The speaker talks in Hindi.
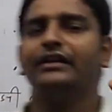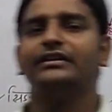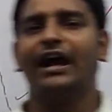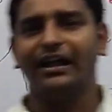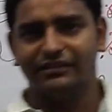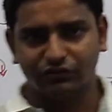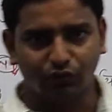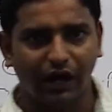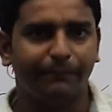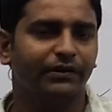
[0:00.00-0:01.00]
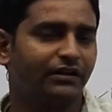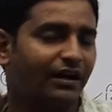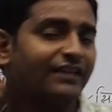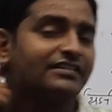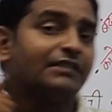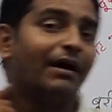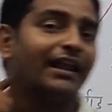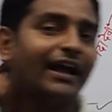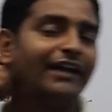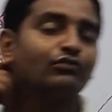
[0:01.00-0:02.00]
या जिसको आप ट्रांस
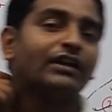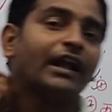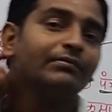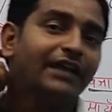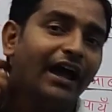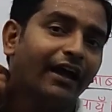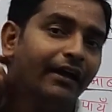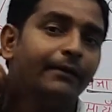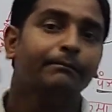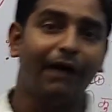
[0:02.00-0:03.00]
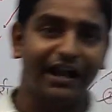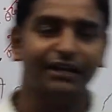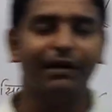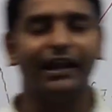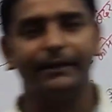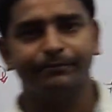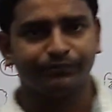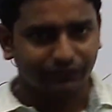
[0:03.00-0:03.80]
हिमालय कहें दूसरा नाम क्या है पार हिमालय